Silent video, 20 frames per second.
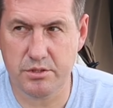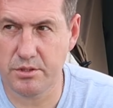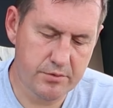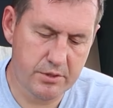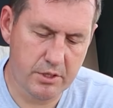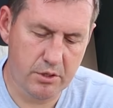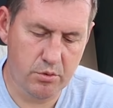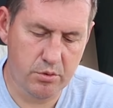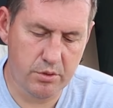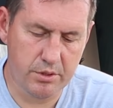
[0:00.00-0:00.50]

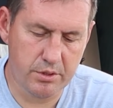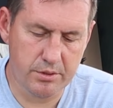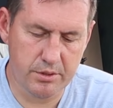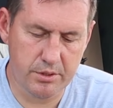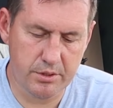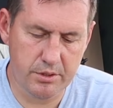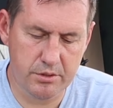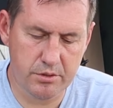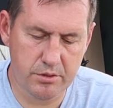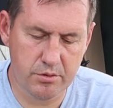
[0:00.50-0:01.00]
Второе,
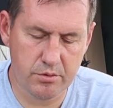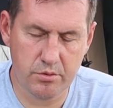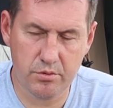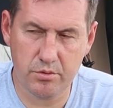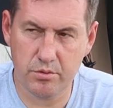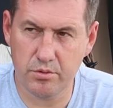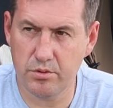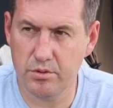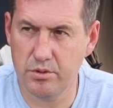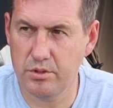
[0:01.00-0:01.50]

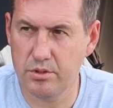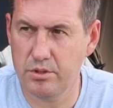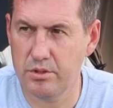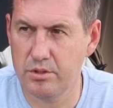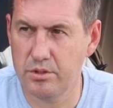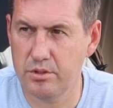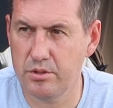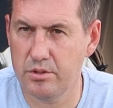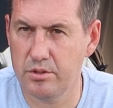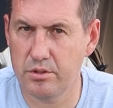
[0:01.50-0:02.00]
это
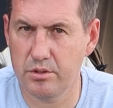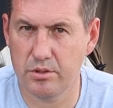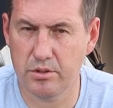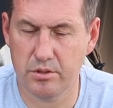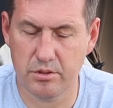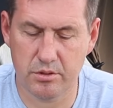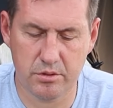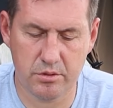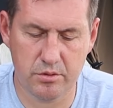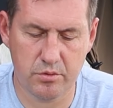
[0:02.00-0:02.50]

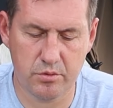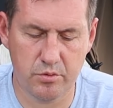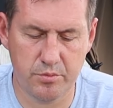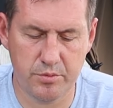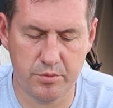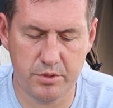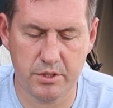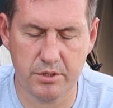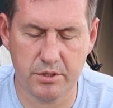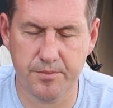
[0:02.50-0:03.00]
а, у
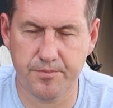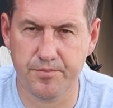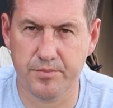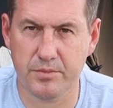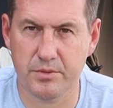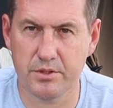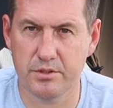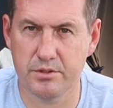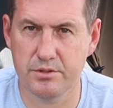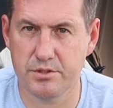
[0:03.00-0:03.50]
меня
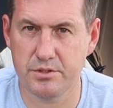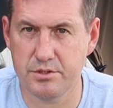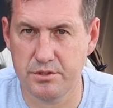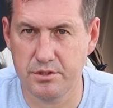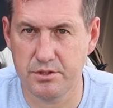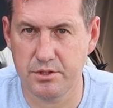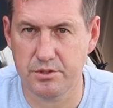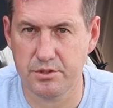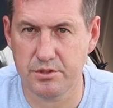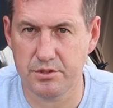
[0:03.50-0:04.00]
э, здесь
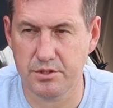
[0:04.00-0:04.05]
нет